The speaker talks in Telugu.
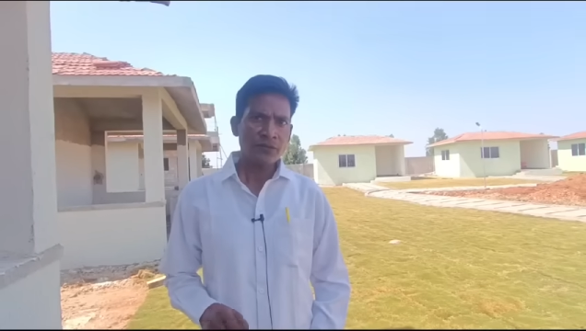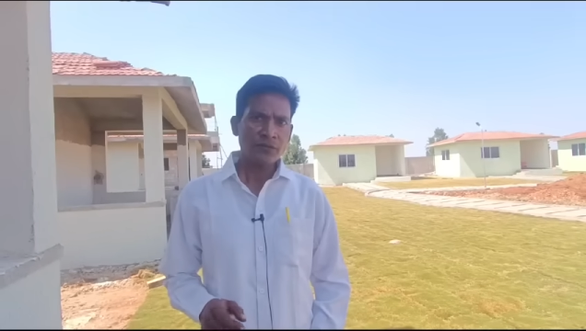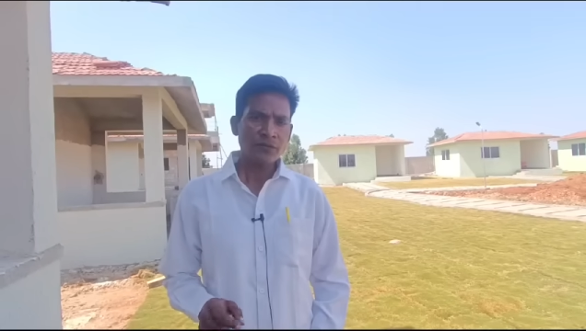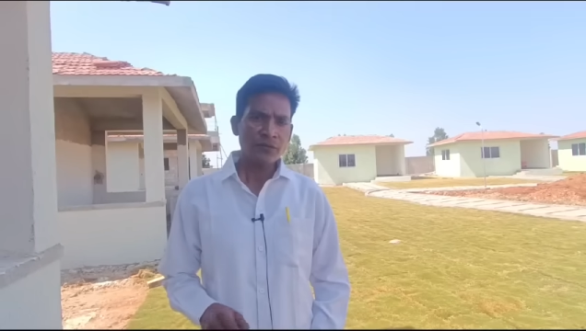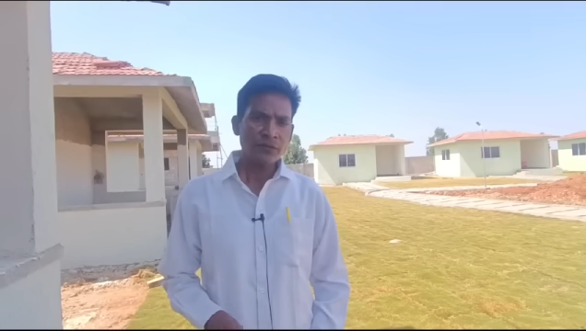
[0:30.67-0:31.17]
టూ
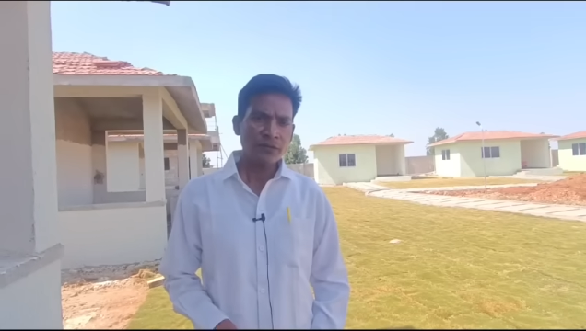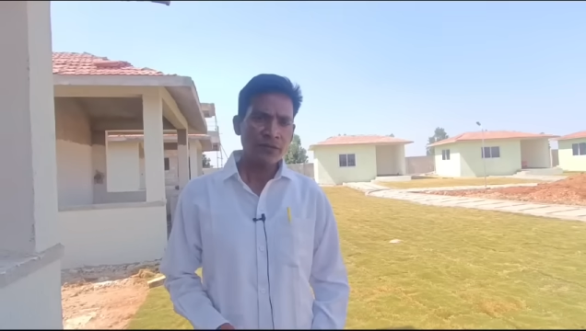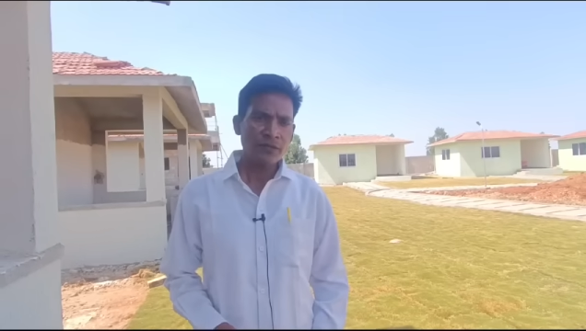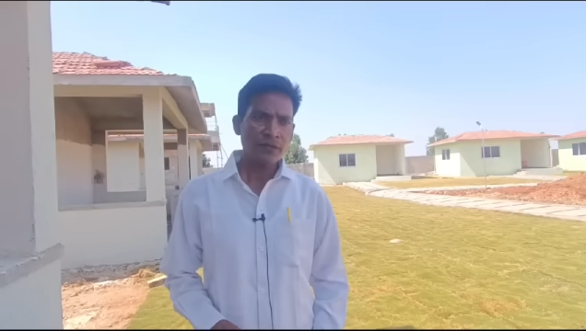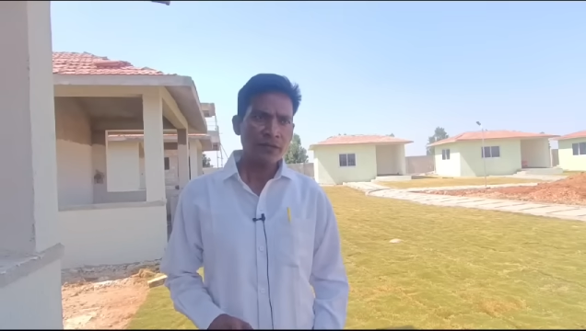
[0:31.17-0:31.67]
ట్వంటీ
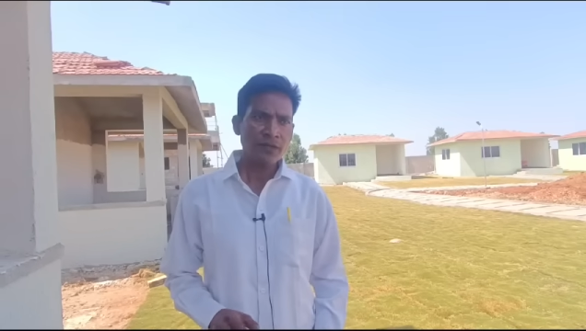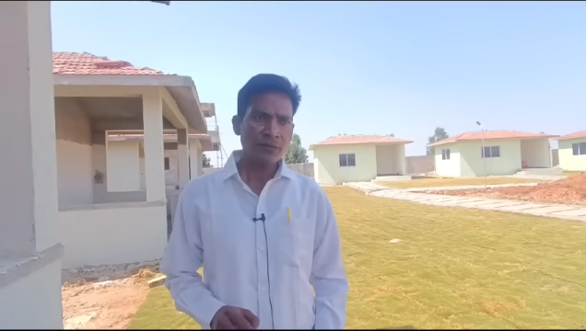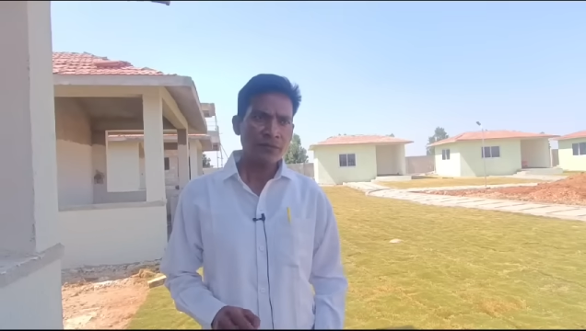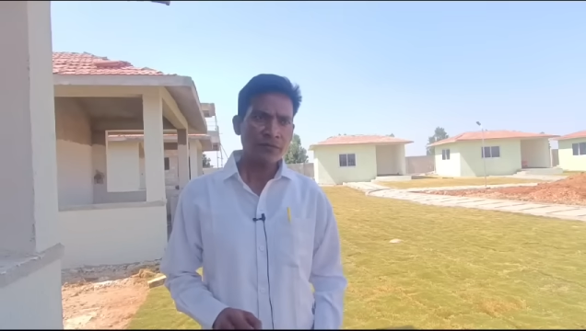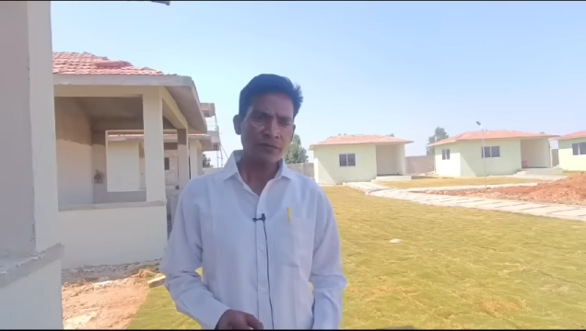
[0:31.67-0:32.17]
ఉండేది
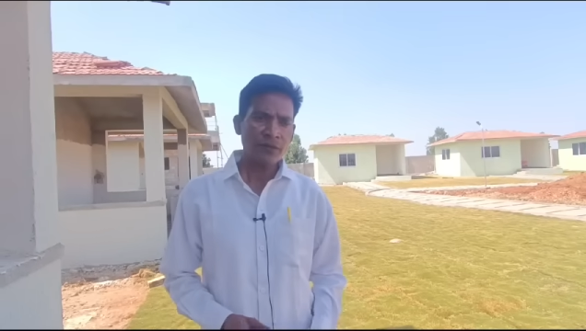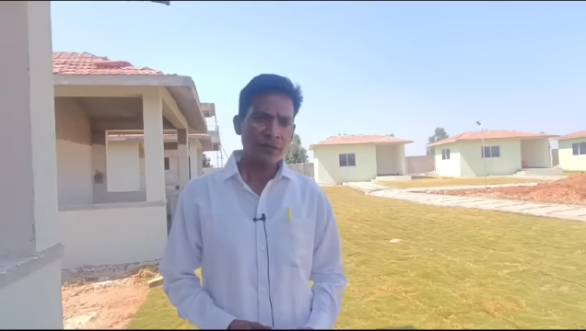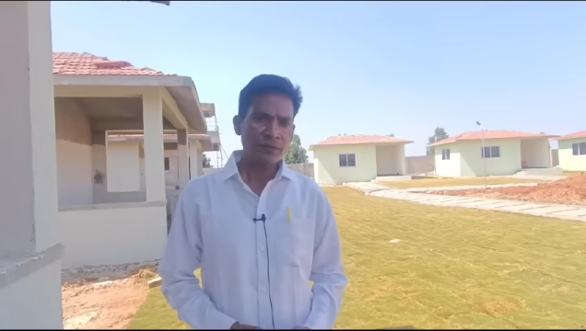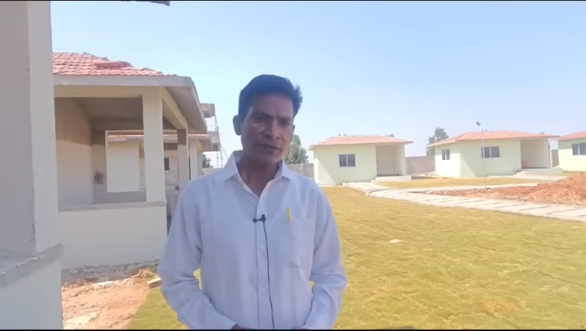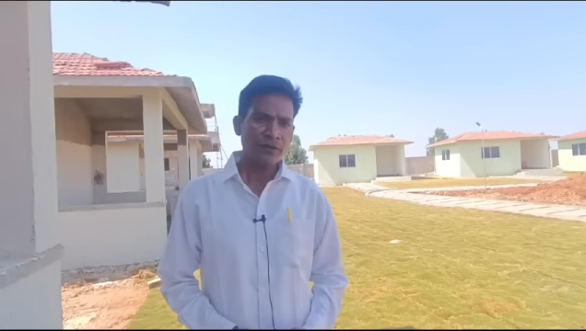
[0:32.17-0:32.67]
డయాబెటిక్తో
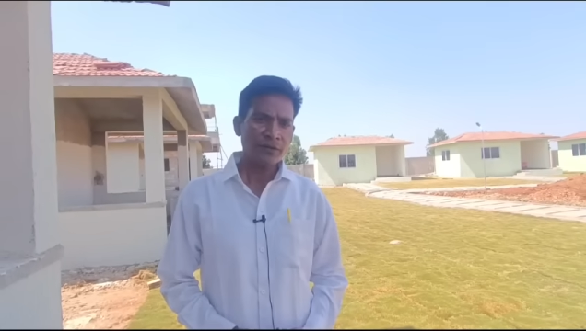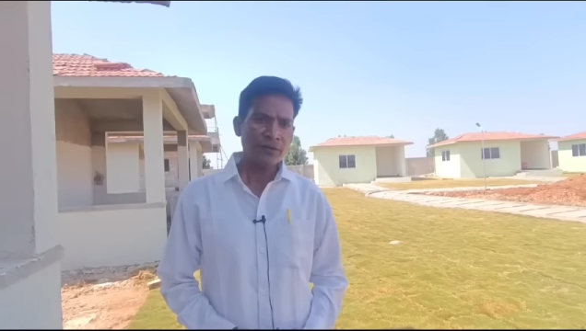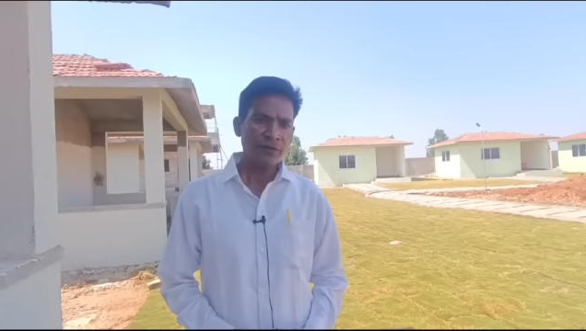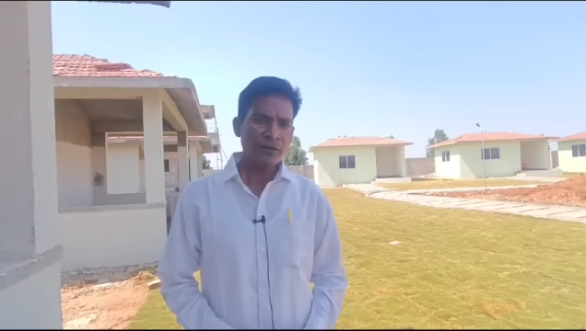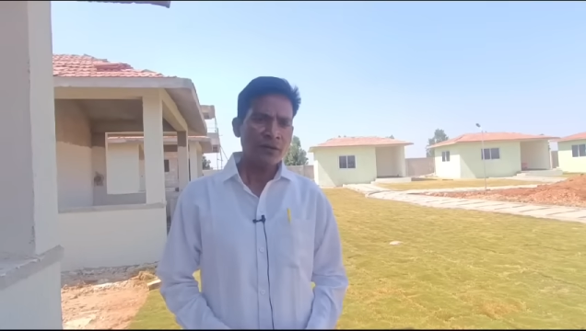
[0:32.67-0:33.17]
బాధపడేవాడిని
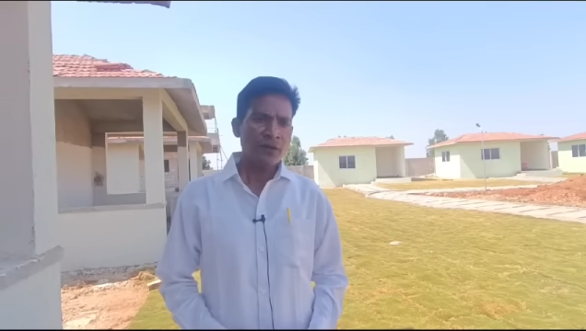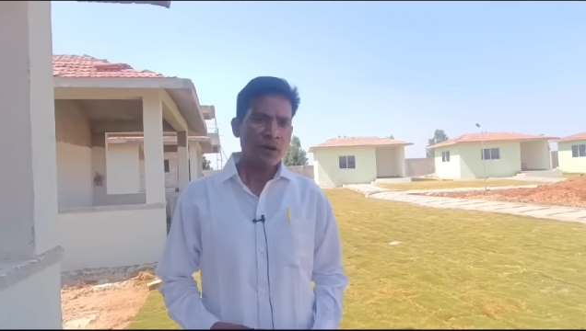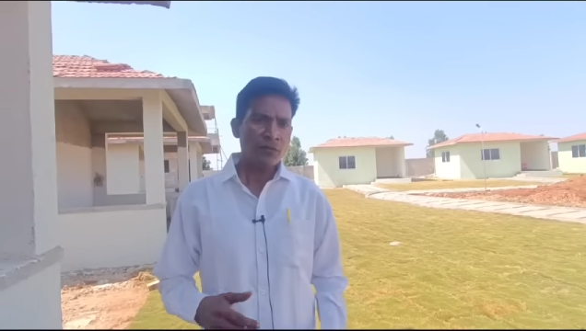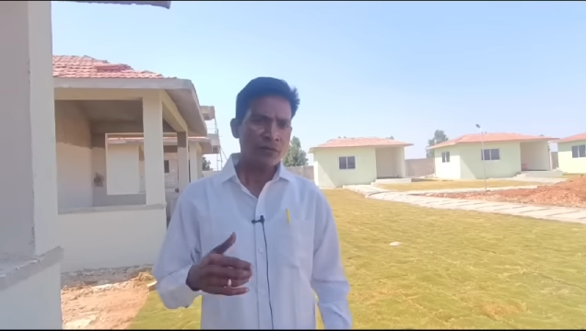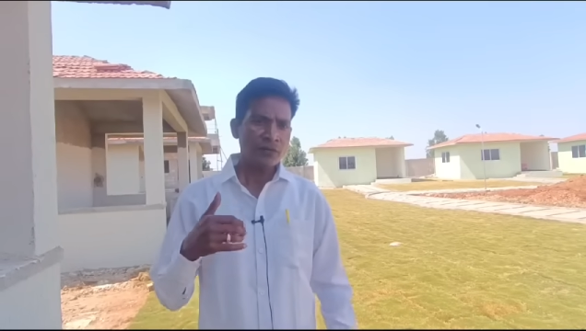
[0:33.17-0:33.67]

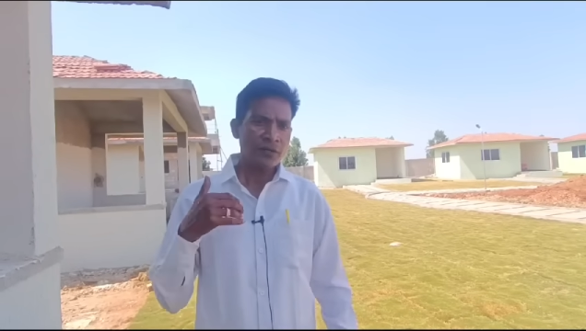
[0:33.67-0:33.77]
అప్పుడు